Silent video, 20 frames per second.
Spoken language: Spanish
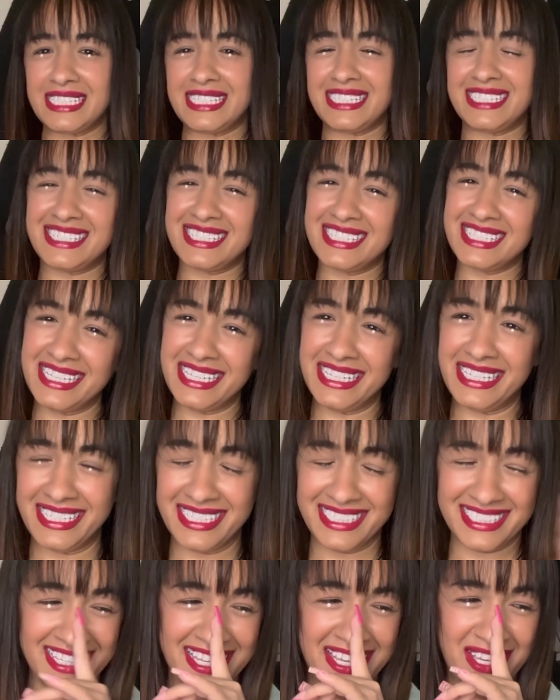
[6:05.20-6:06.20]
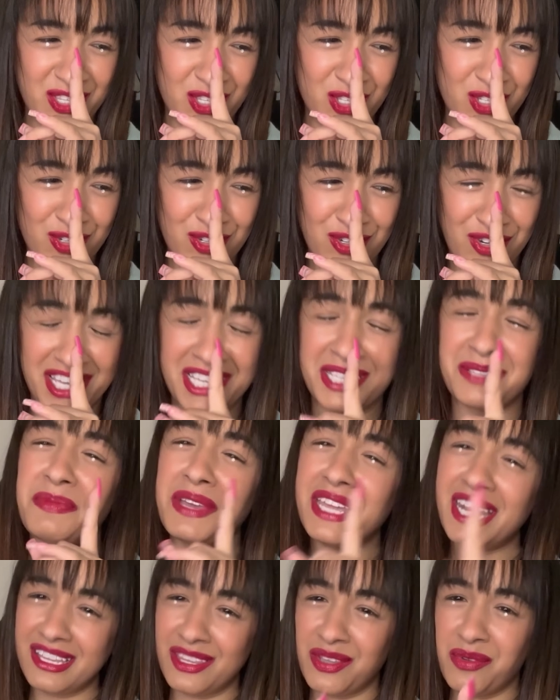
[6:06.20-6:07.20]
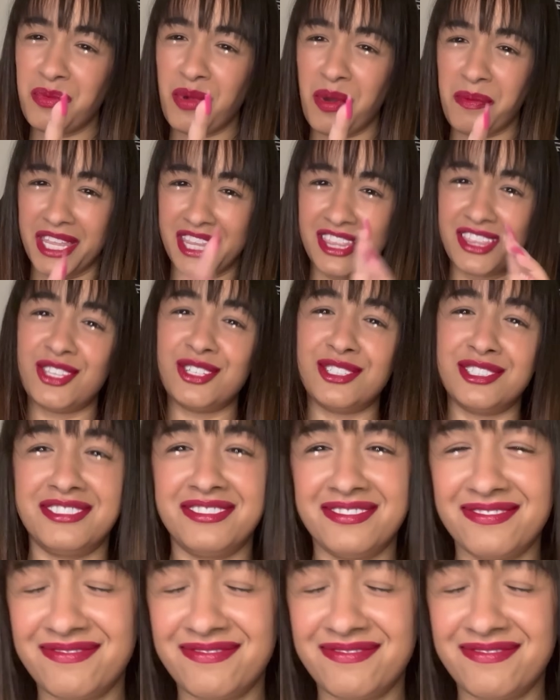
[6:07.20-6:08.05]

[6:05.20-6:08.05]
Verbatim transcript: Sí, de hecho, espérate un momento.